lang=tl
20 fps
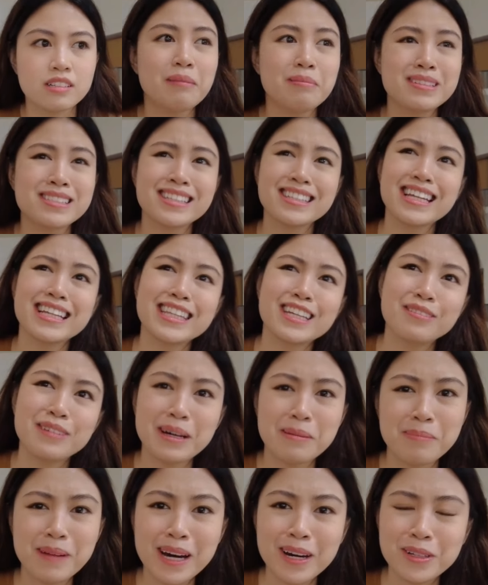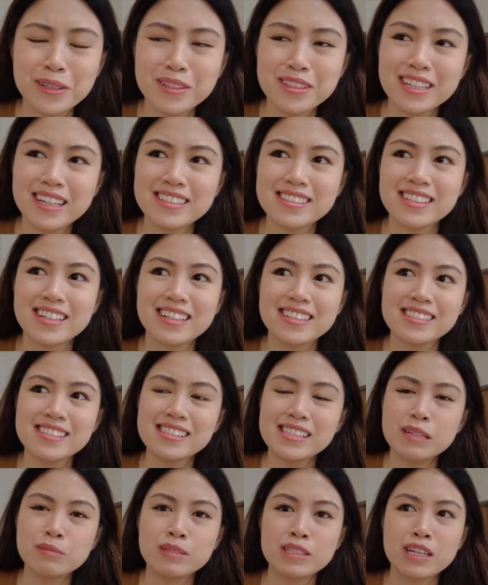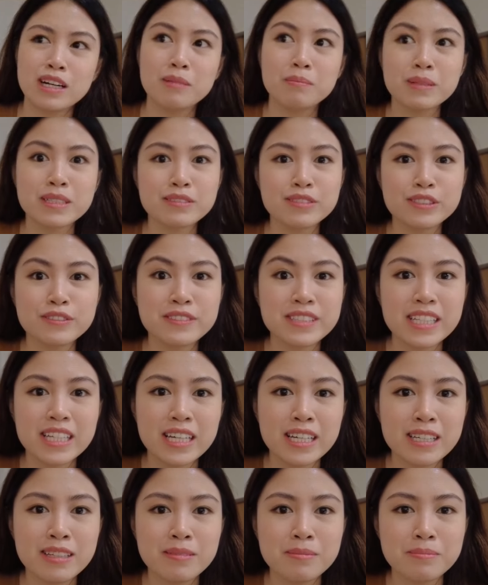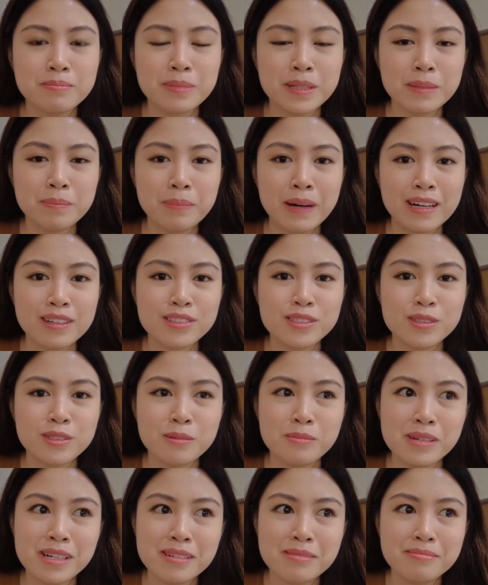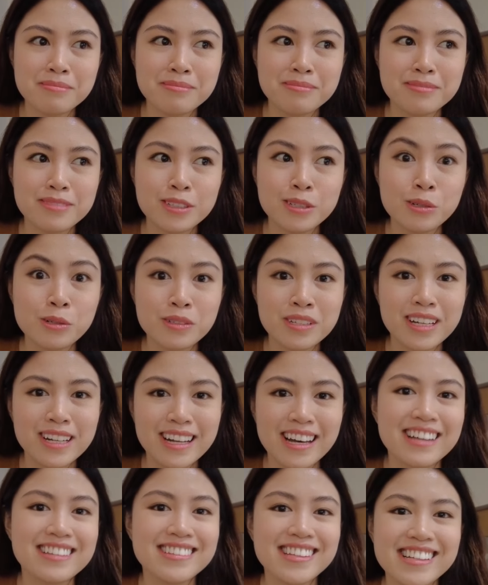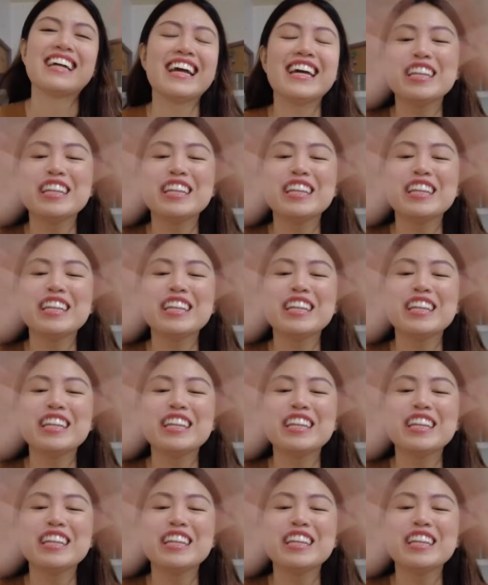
Tapos natatawa pa ako nun kay Israel kasi sabi niya, kapag 50k per pax to ba, go na natin.